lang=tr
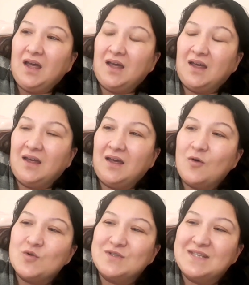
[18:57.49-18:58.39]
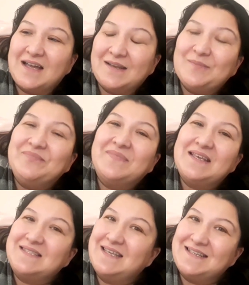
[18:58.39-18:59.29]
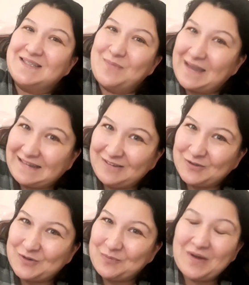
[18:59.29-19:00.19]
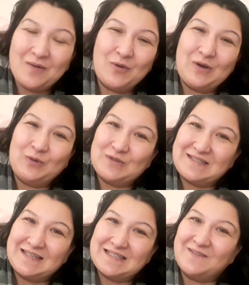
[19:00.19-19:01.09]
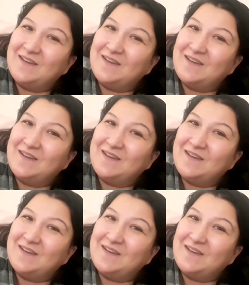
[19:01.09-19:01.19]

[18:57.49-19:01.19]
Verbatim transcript: Ee, o yüzden desteğinizi bekliyorum. Abone olursanız ve